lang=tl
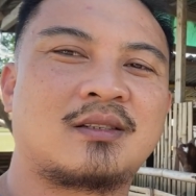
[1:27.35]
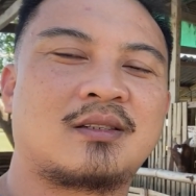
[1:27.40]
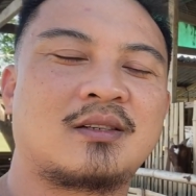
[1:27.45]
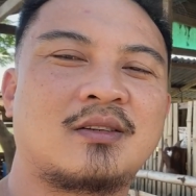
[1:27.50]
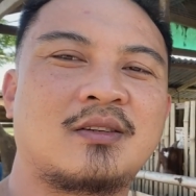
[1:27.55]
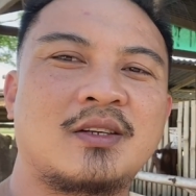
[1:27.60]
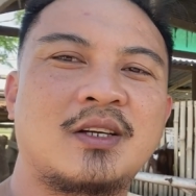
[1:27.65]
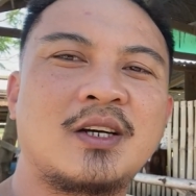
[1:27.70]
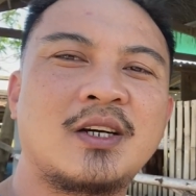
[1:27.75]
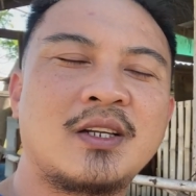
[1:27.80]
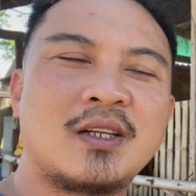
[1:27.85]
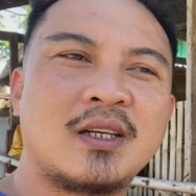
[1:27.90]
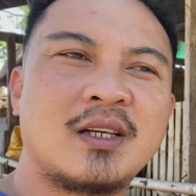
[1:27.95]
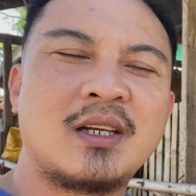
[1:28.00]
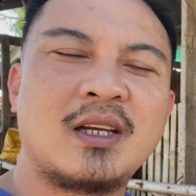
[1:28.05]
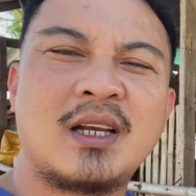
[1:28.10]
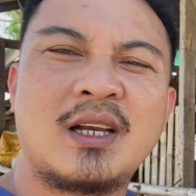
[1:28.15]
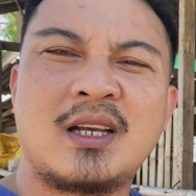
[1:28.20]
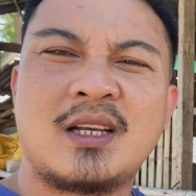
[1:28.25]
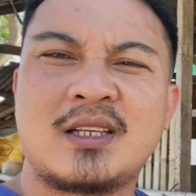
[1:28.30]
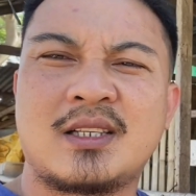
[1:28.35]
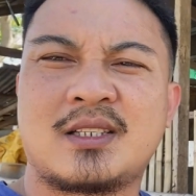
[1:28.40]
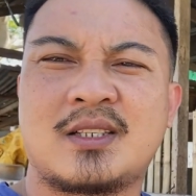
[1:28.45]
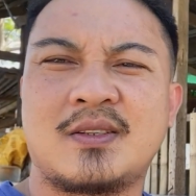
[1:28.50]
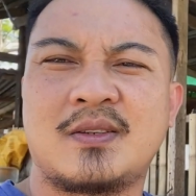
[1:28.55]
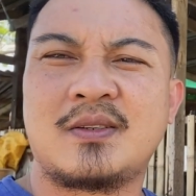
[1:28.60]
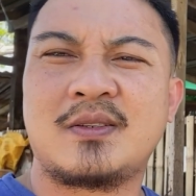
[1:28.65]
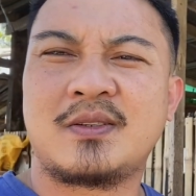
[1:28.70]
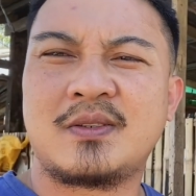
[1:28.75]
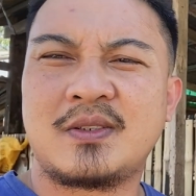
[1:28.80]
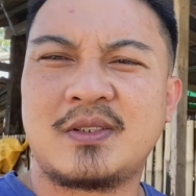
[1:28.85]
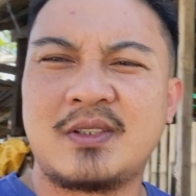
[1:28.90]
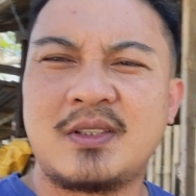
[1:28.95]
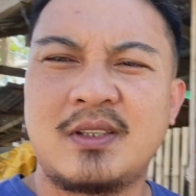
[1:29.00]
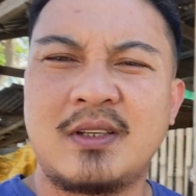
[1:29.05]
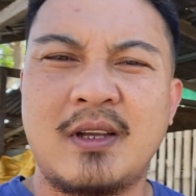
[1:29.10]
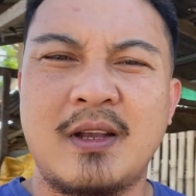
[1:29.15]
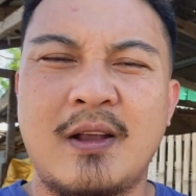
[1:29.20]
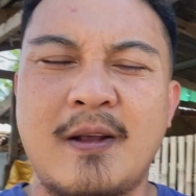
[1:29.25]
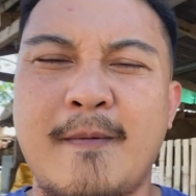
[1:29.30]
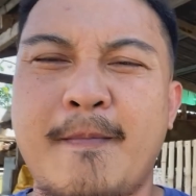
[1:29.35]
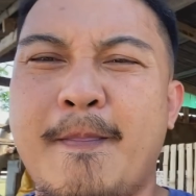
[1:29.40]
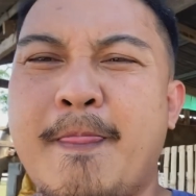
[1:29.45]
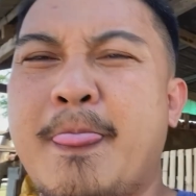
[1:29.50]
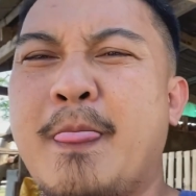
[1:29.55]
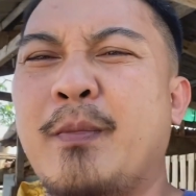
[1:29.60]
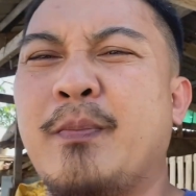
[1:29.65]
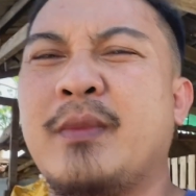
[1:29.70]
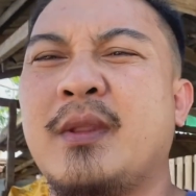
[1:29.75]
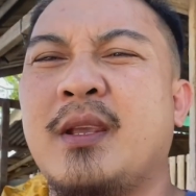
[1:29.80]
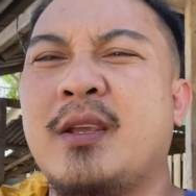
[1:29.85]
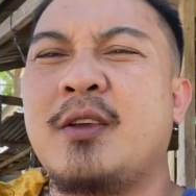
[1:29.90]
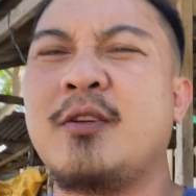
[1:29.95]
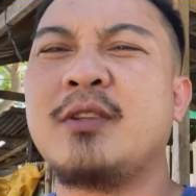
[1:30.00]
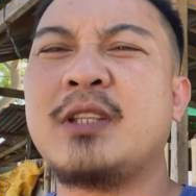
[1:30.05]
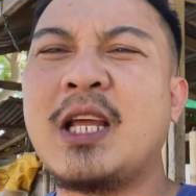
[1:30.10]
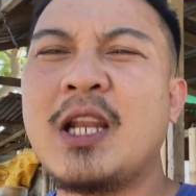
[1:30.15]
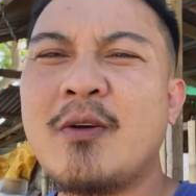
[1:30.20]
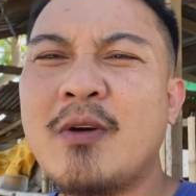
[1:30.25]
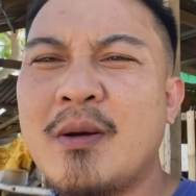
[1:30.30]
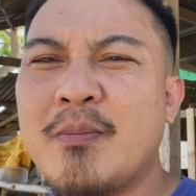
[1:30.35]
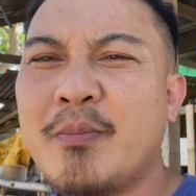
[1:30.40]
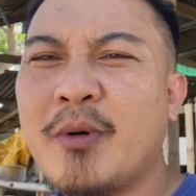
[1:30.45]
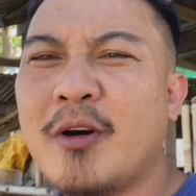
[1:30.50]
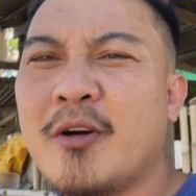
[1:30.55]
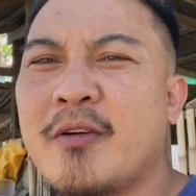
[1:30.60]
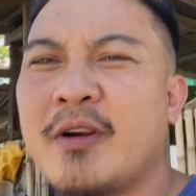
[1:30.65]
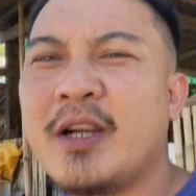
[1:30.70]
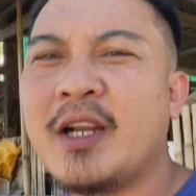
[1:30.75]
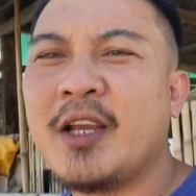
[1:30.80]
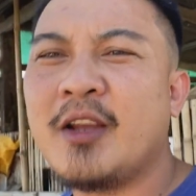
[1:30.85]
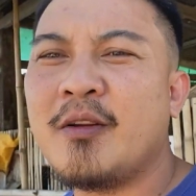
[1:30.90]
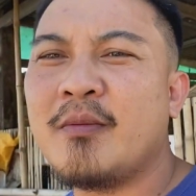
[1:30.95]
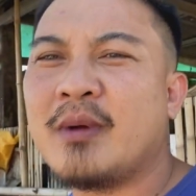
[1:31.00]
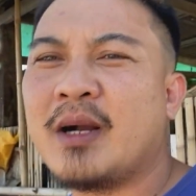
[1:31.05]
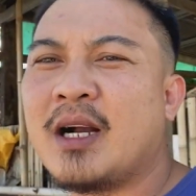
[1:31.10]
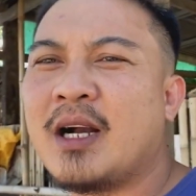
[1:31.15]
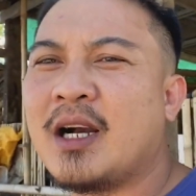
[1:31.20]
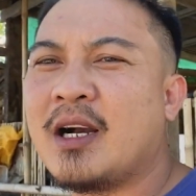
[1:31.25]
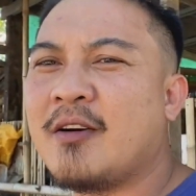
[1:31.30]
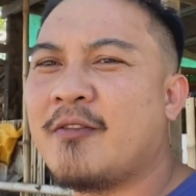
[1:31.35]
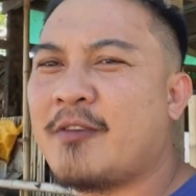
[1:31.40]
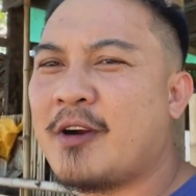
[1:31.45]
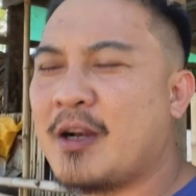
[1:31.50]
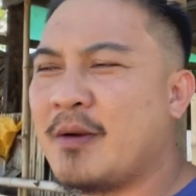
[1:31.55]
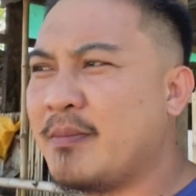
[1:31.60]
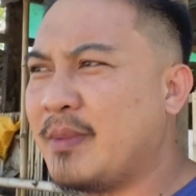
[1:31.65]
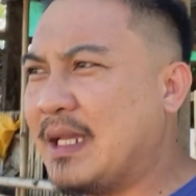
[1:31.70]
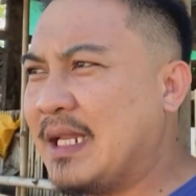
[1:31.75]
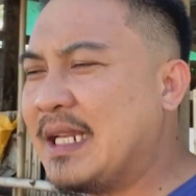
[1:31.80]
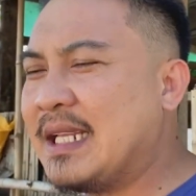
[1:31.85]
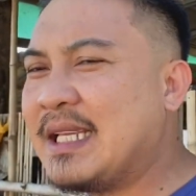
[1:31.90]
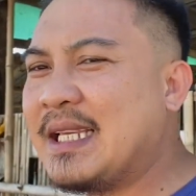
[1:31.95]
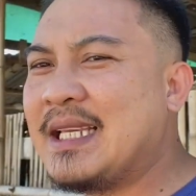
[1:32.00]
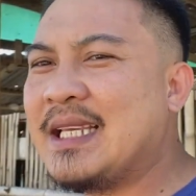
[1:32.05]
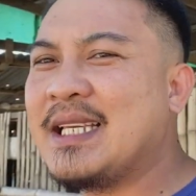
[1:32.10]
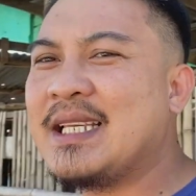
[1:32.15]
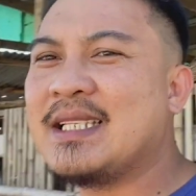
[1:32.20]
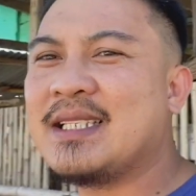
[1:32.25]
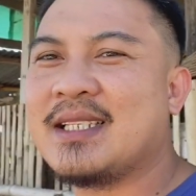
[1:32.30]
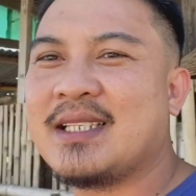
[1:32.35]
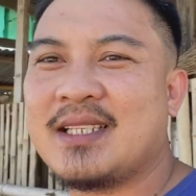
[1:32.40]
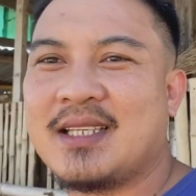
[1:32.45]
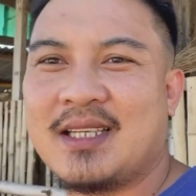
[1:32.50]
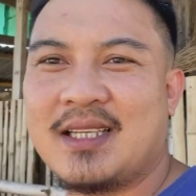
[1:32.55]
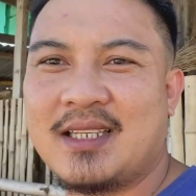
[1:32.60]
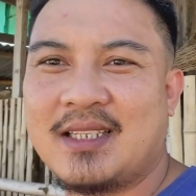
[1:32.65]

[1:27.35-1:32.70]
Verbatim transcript: So yun. So yung dalawang borer na yun mga ka-farmville is